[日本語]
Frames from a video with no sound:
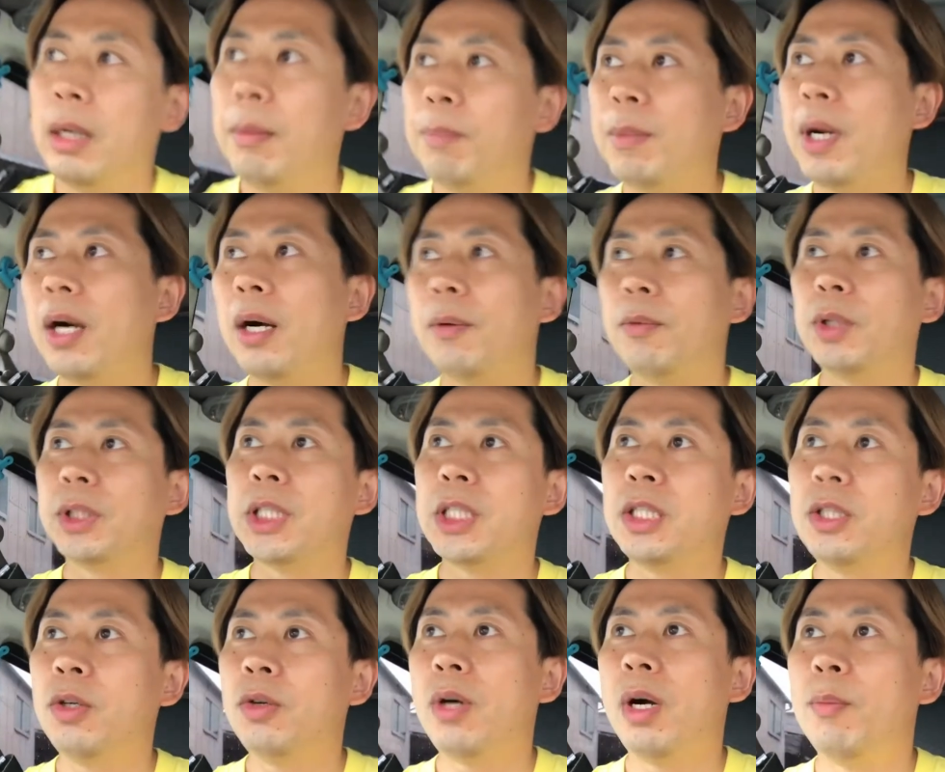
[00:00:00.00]
まあ
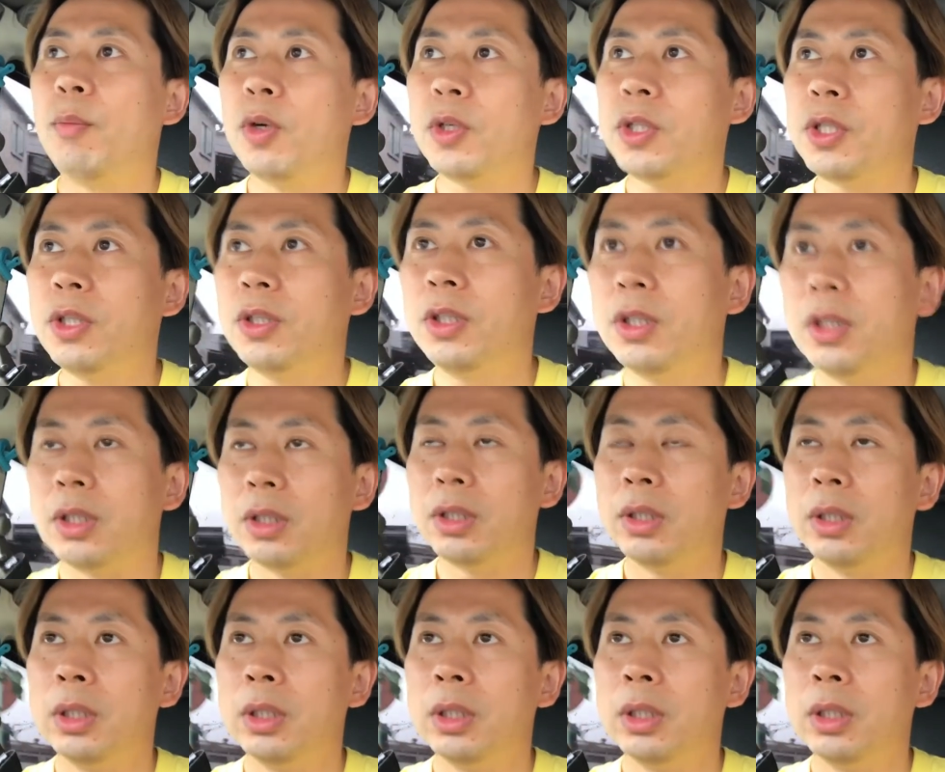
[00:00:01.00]
私の方はもうすぐ、